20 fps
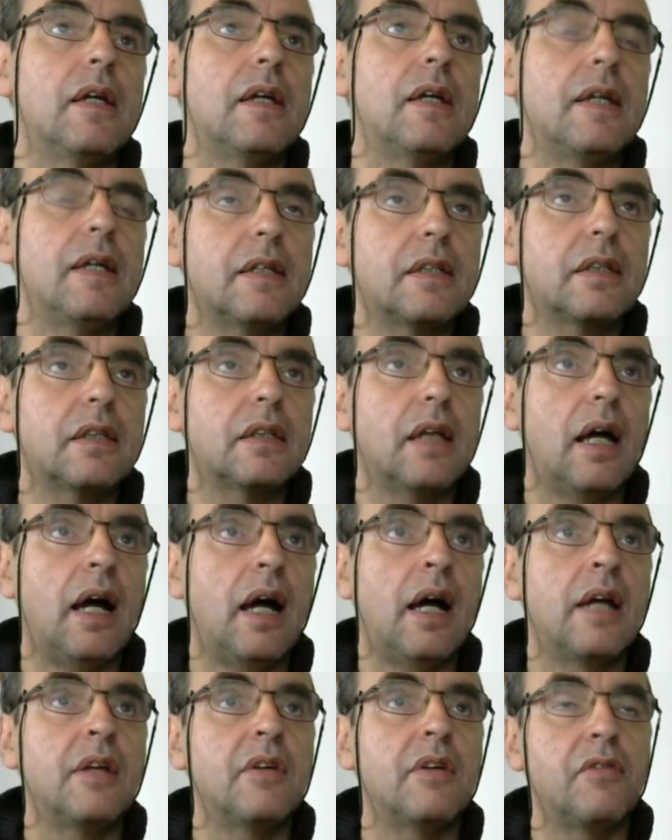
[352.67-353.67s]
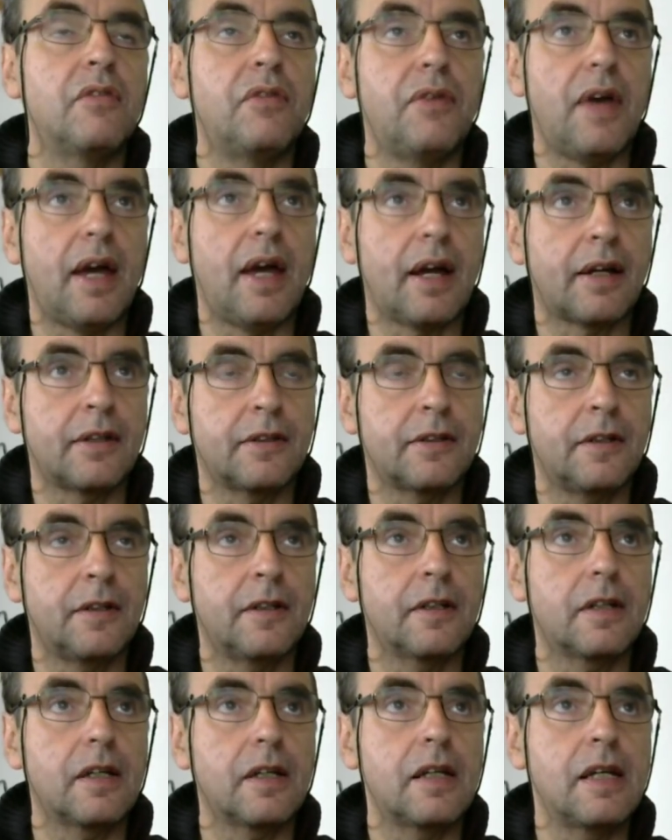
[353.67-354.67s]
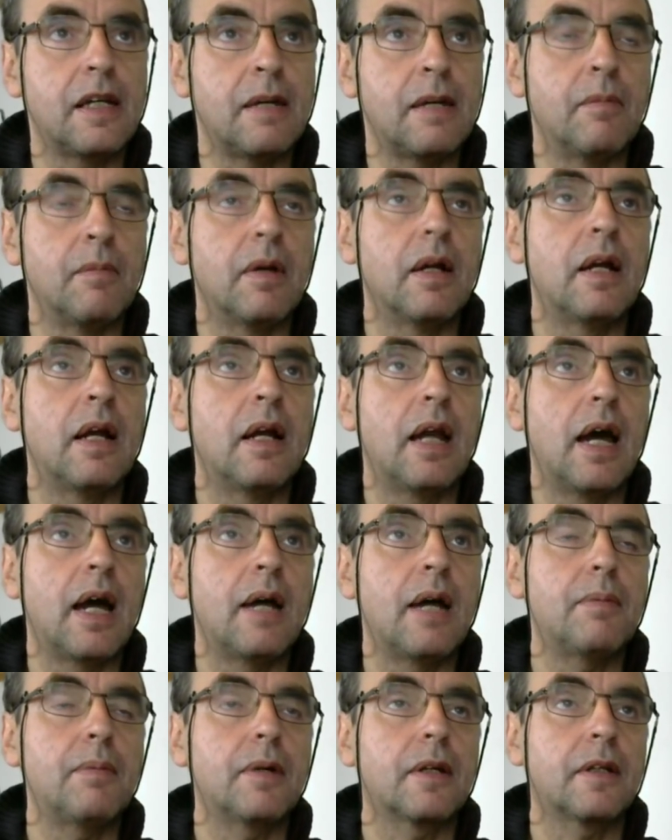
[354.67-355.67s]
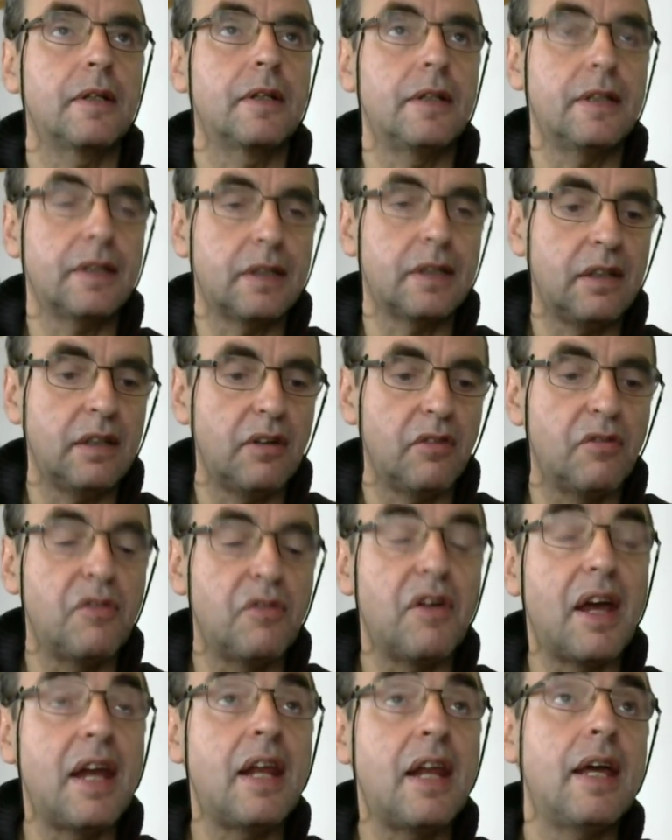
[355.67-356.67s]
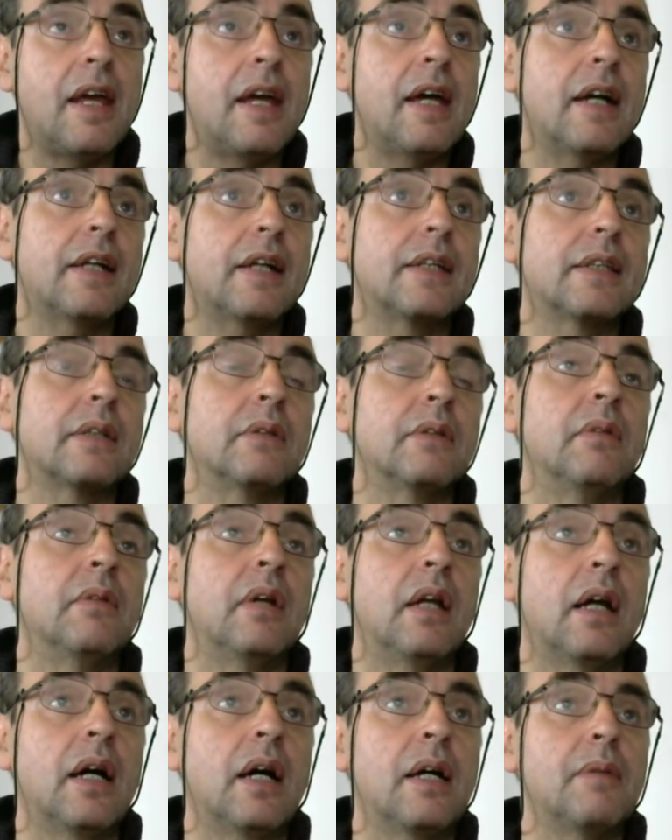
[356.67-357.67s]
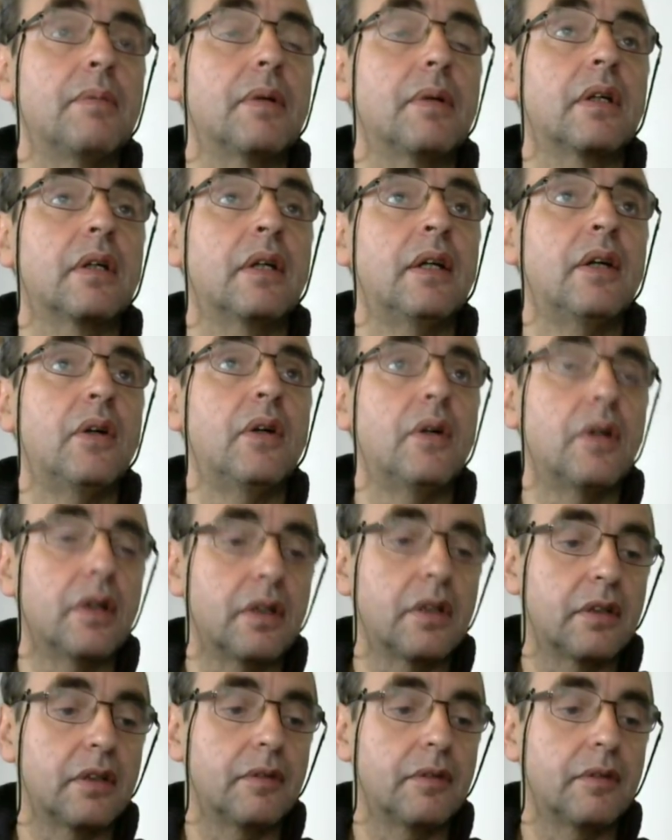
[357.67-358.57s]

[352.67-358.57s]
ist ein Werkzeug im Leib Christi, wenn er zum Leib gehört.